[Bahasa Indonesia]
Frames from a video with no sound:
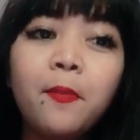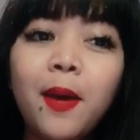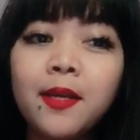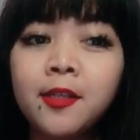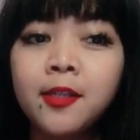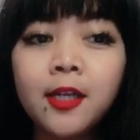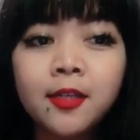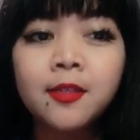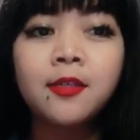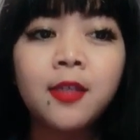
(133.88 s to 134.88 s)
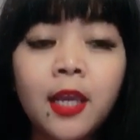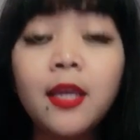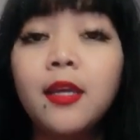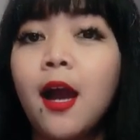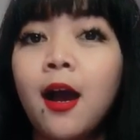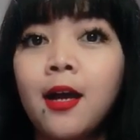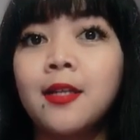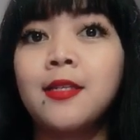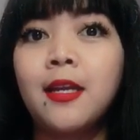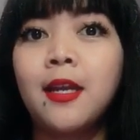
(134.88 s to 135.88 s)
Master Sri
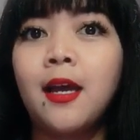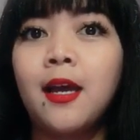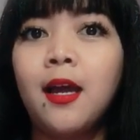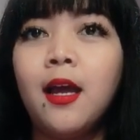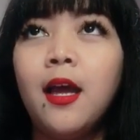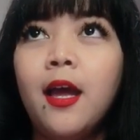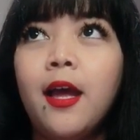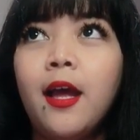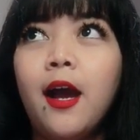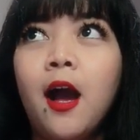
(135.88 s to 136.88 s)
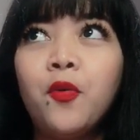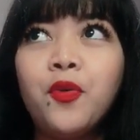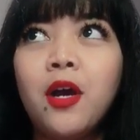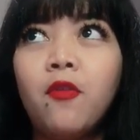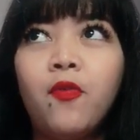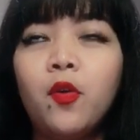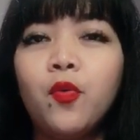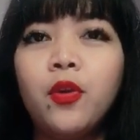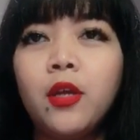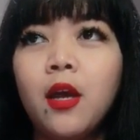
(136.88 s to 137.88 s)
Akarsana. Aku udah
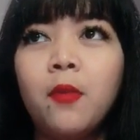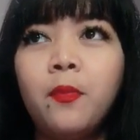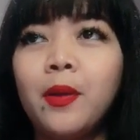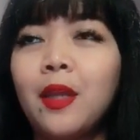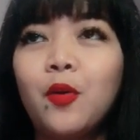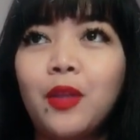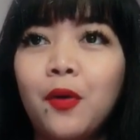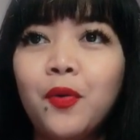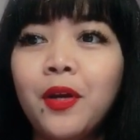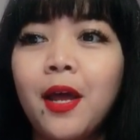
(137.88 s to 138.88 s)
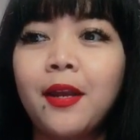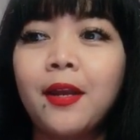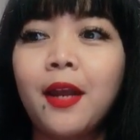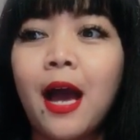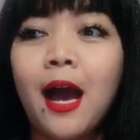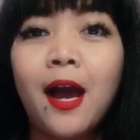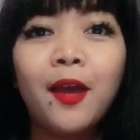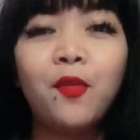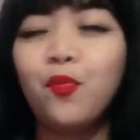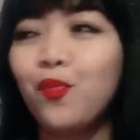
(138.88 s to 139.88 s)
ngefollow dia bertahun-tahun dan
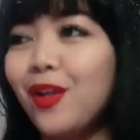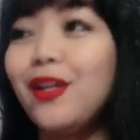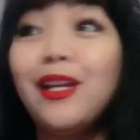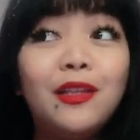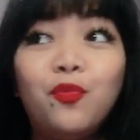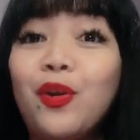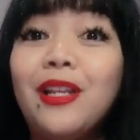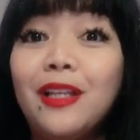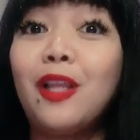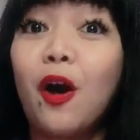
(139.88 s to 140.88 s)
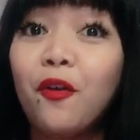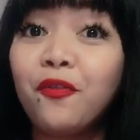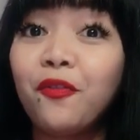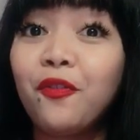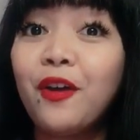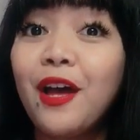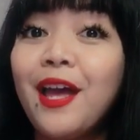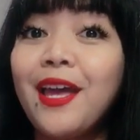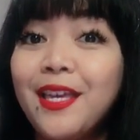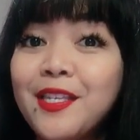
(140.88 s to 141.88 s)
I really really love
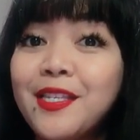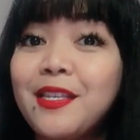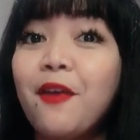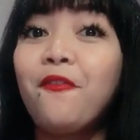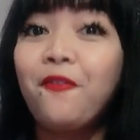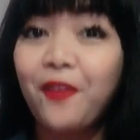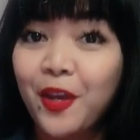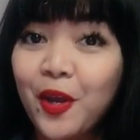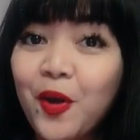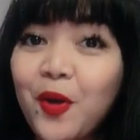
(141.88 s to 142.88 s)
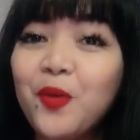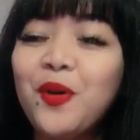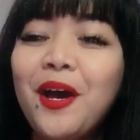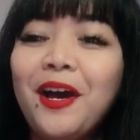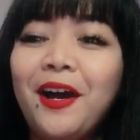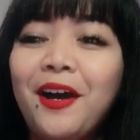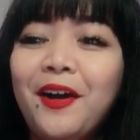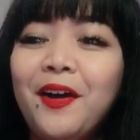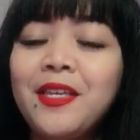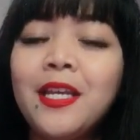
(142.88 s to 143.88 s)
his video.
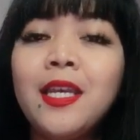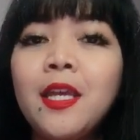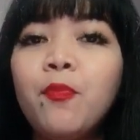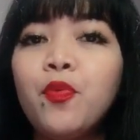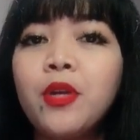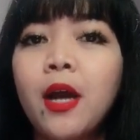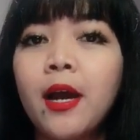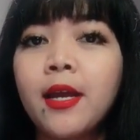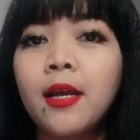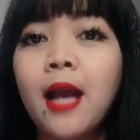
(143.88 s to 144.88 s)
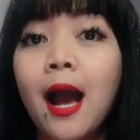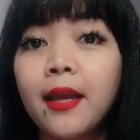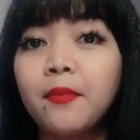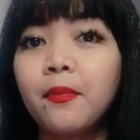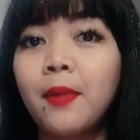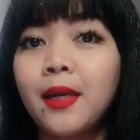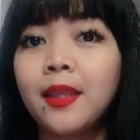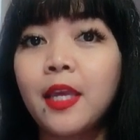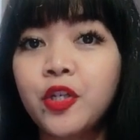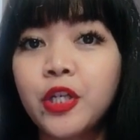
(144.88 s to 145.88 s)
Uh, jadi dia punya kayak guide
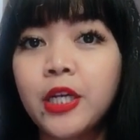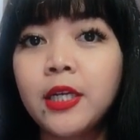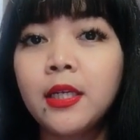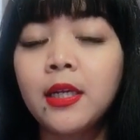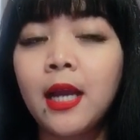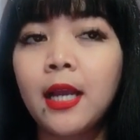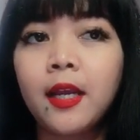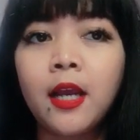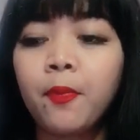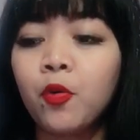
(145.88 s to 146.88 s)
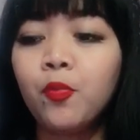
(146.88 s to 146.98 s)
meditation. Kalian nggak perlu